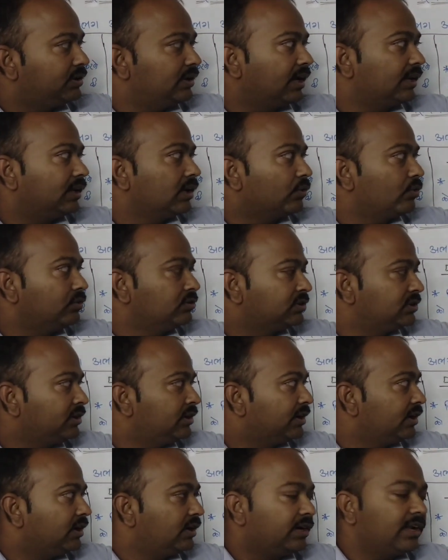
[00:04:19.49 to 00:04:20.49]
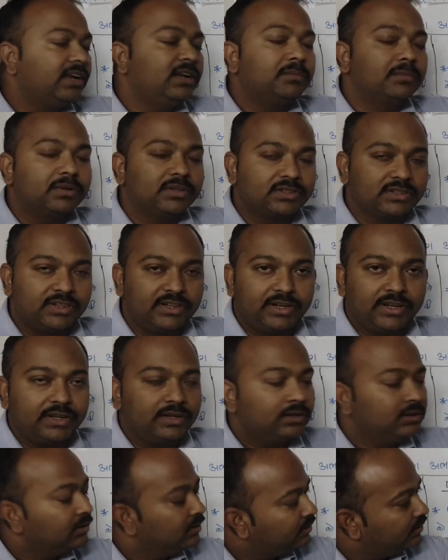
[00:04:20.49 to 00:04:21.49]
ज़्यादा कॉन्सेंट्रेट टेन परसेंट है
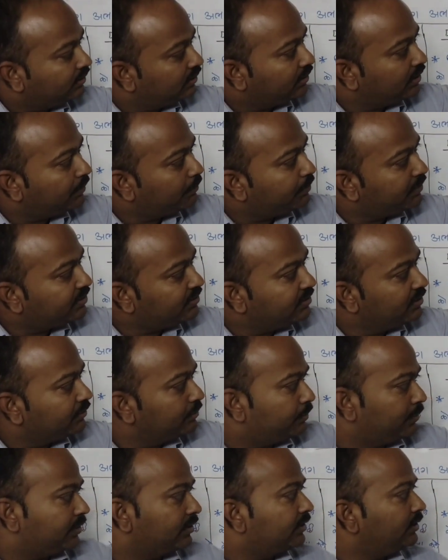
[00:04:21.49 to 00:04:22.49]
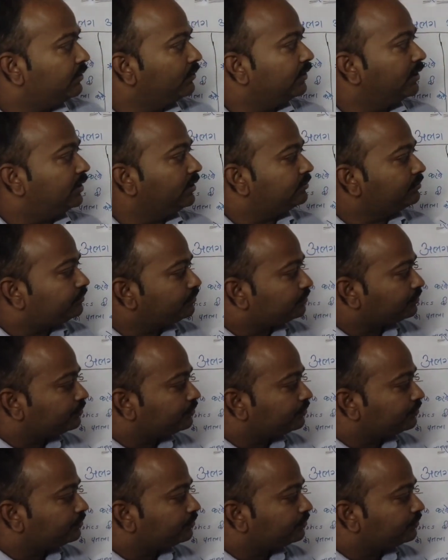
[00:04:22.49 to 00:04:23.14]
या पच्चीस परसेंट वाली